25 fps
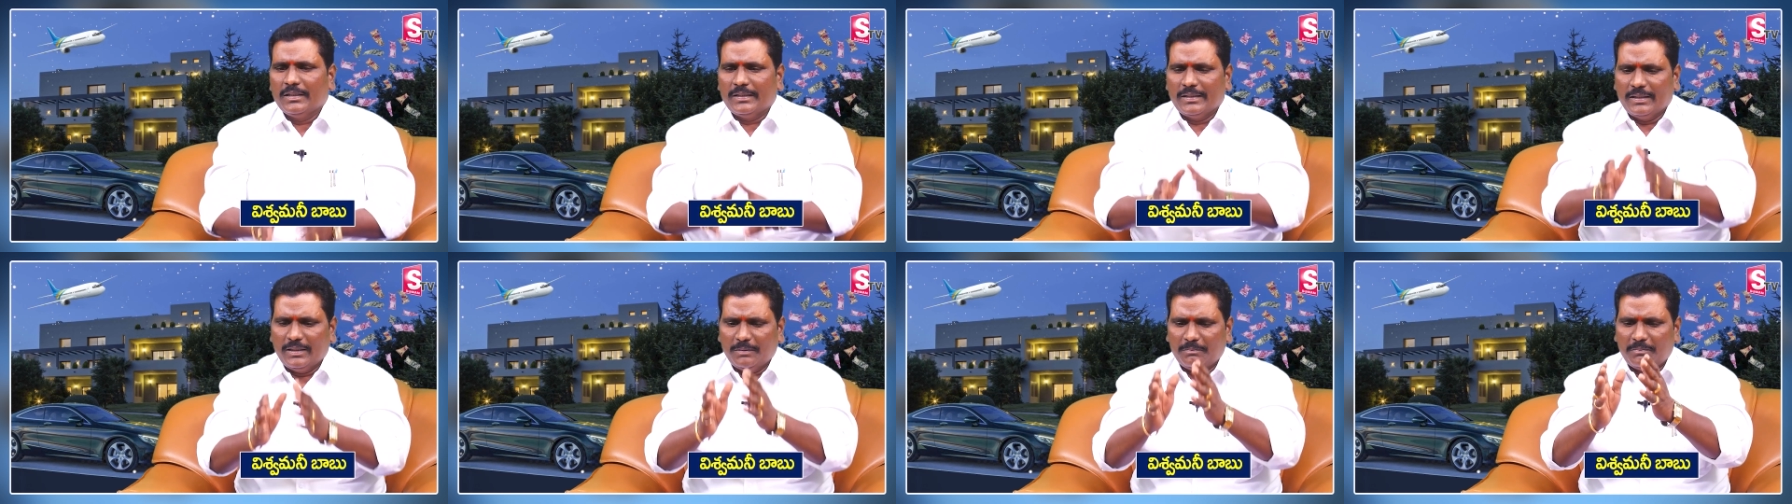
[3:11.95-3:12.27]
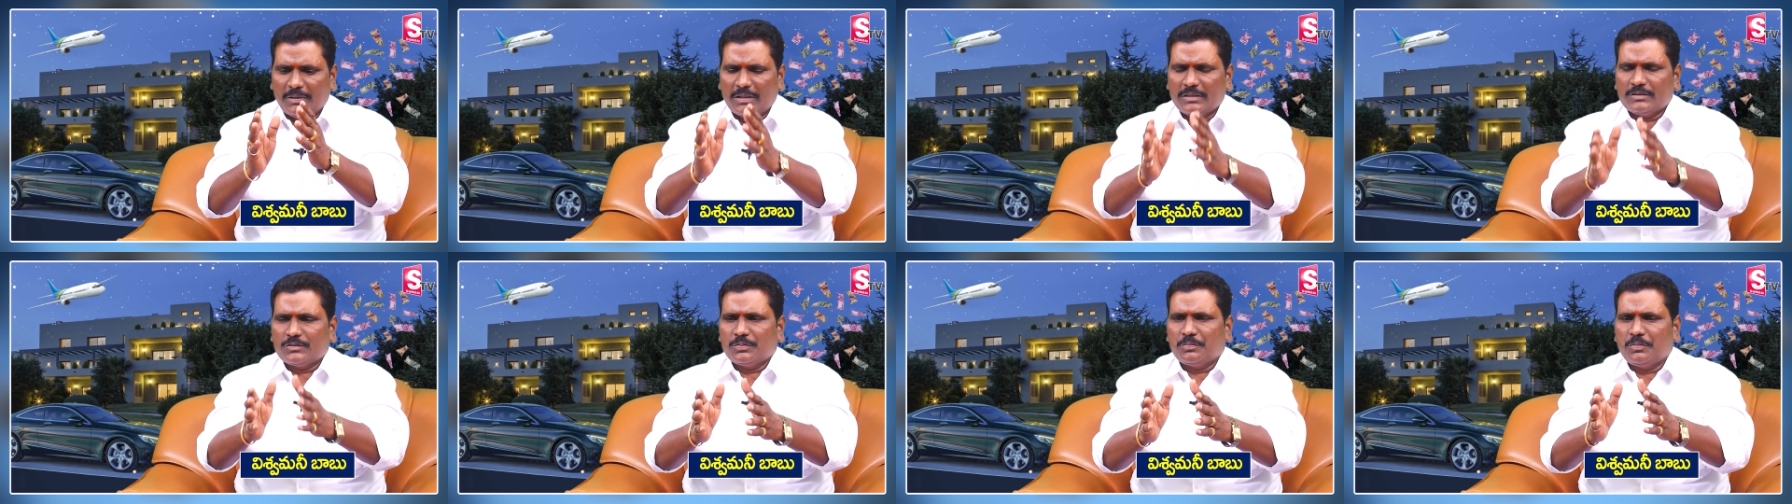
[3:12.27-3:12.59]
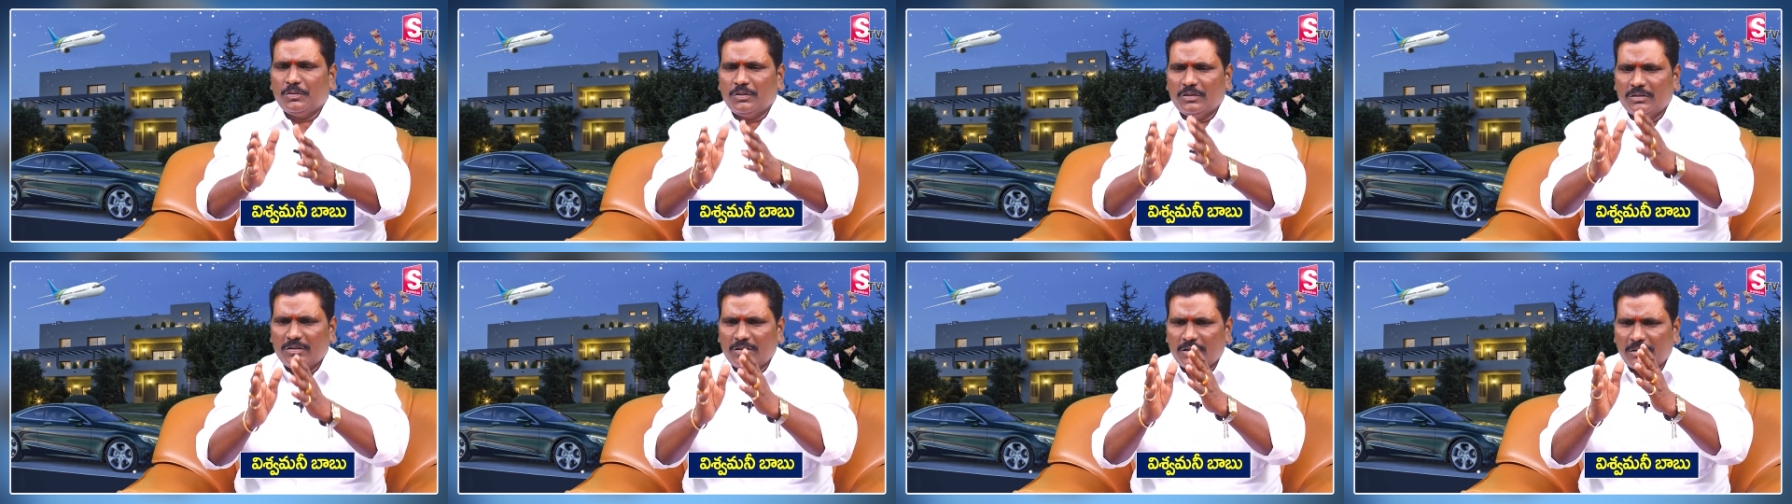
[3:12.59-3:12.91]
నీ మనసు
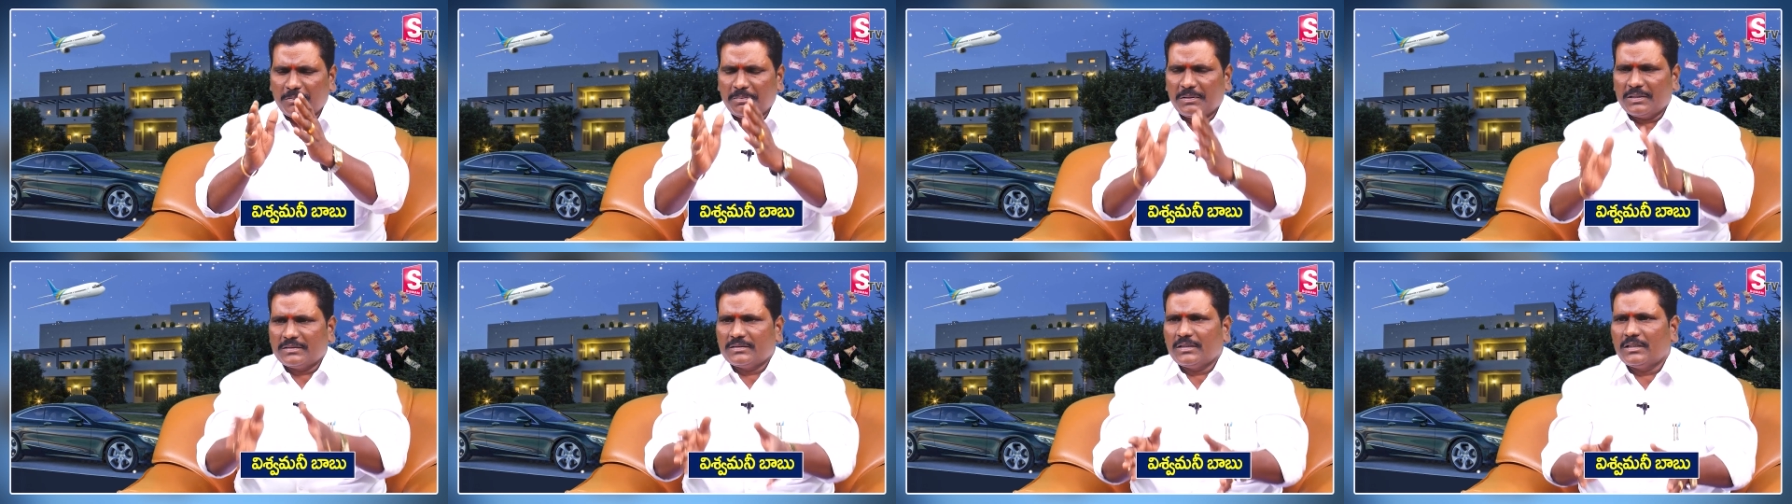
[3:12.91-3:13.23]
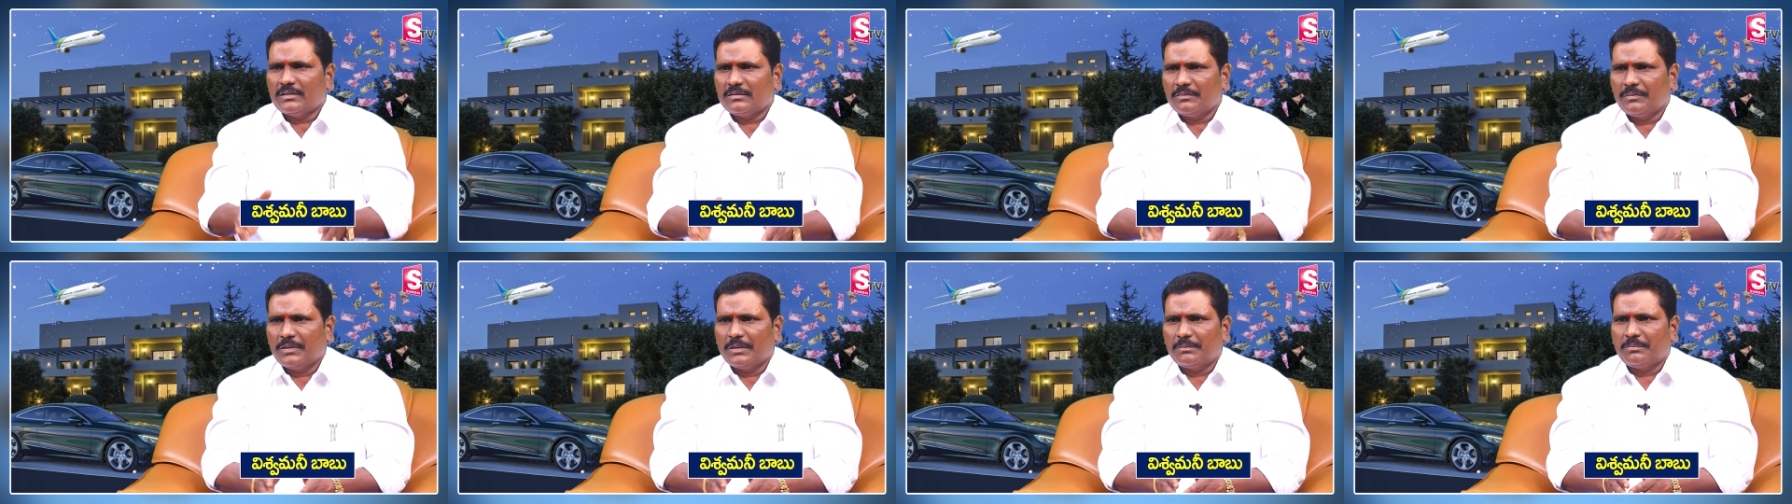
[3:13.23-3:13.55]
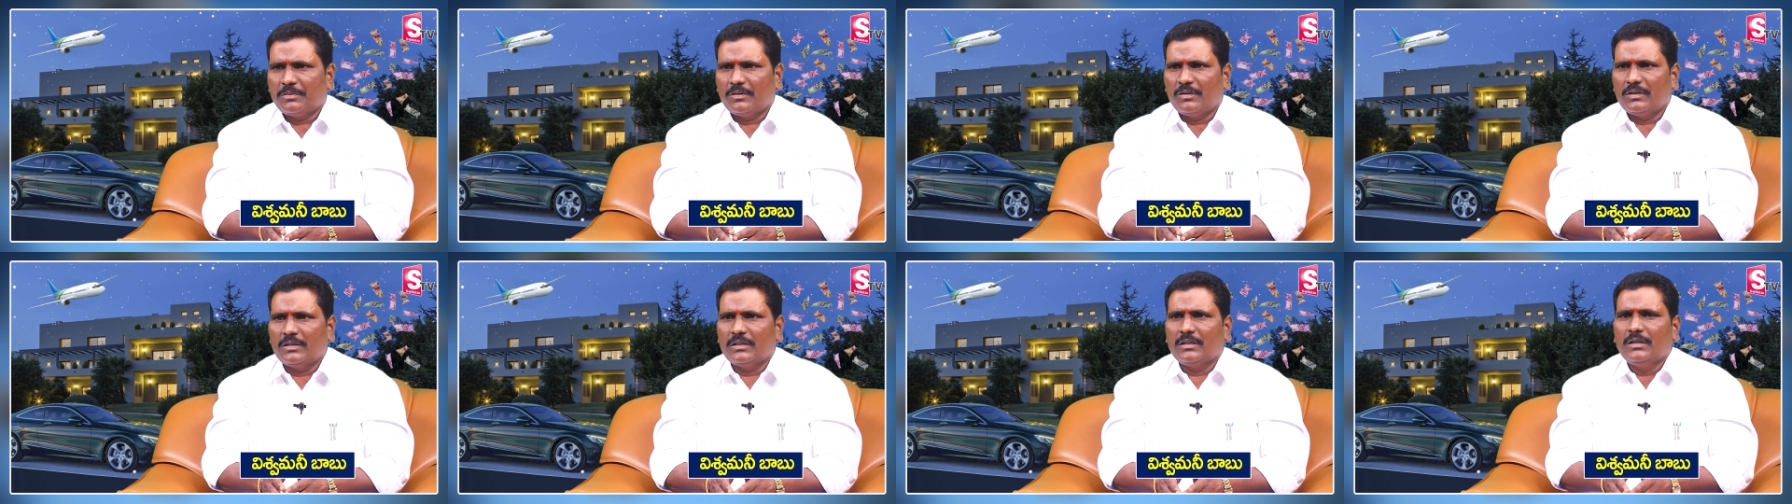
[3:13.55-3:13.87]
ఫుల్గా ప్రశాంతం
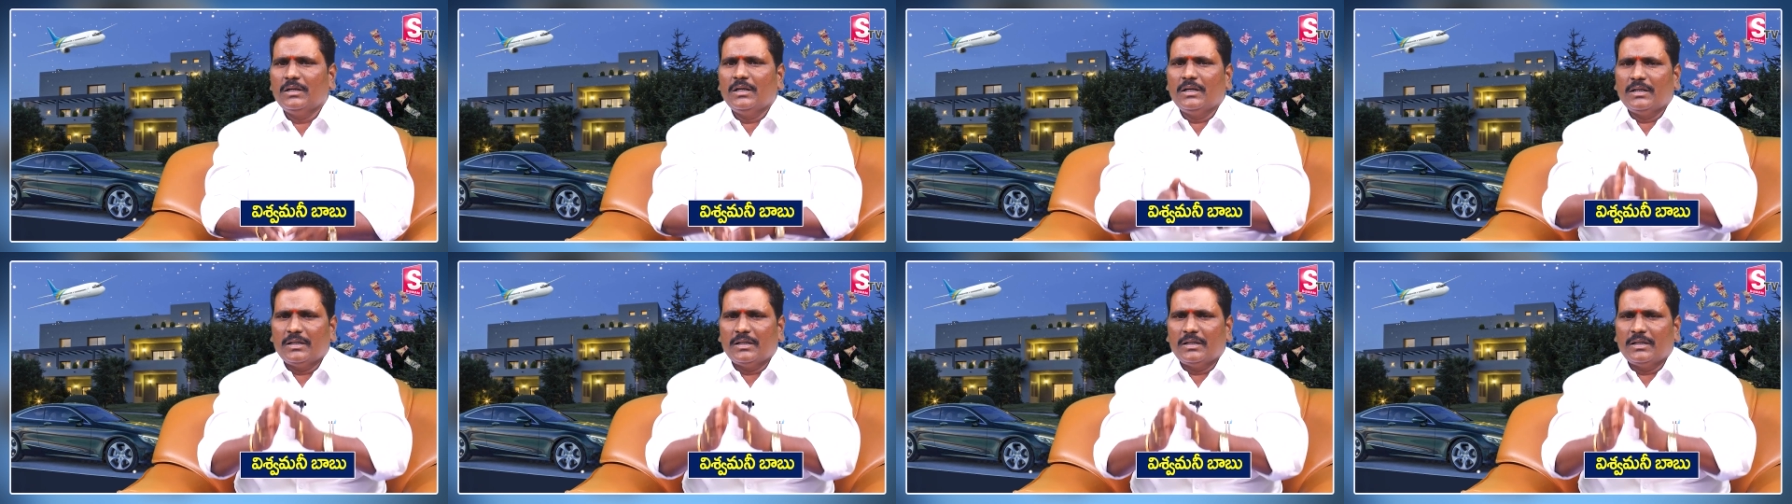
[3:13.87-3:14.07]
అయిపోవాలి